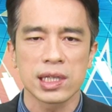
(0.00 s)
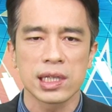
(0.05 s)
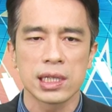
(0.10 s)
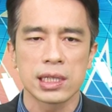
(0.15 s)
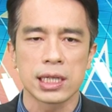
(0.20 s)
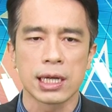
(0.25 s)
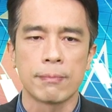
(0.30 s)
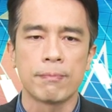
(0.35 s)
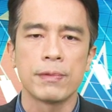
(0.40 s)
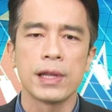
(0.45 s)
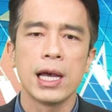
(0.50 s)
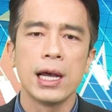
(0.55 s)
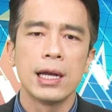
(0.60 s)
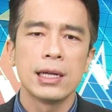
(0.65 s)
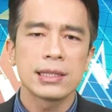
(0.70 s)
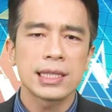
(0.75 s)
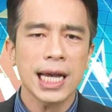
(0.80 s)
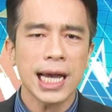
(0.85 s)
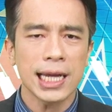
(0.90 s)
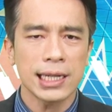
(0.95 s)
点。
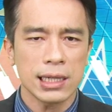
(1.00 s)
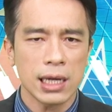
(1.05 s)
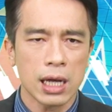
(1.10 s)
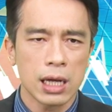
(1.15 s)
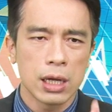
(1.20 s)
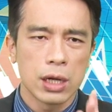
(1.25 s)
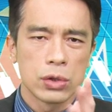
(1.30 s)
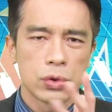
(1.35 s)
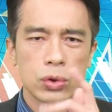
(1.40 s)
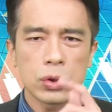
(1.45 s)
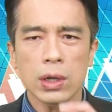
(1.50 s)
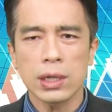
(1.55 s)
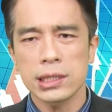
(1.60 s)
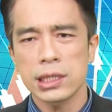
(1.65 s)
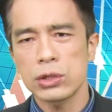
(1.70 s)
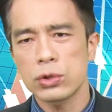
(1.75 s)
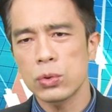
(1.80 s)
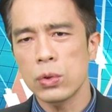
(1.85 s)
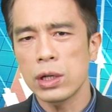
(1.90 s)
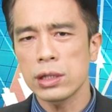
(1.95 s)
再呢，如果
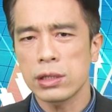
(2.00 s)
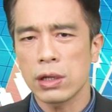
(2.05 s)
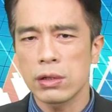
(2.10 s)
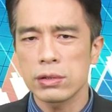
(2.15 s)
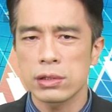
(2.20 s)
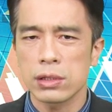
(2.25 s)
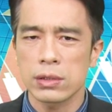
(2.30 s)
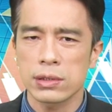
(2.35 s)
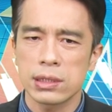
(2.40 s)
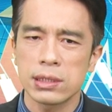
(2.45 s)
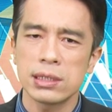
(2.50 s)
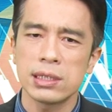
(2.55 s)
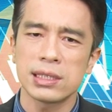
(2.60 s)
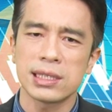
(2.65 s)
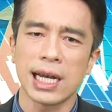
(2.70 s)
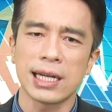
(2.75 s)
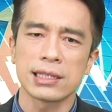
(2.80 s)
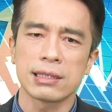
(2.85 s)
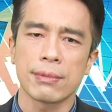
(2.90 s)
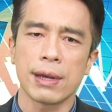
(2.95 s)
是多头走势是
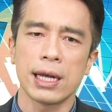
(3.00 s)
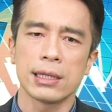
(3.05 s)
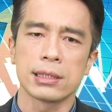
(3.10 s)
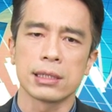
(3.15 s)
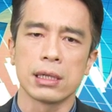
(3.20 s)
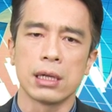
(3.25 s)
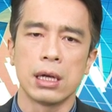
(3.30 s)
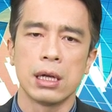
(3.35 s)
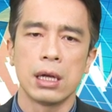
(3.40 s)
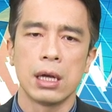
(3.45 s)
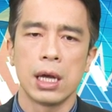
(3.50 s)
长什么样子？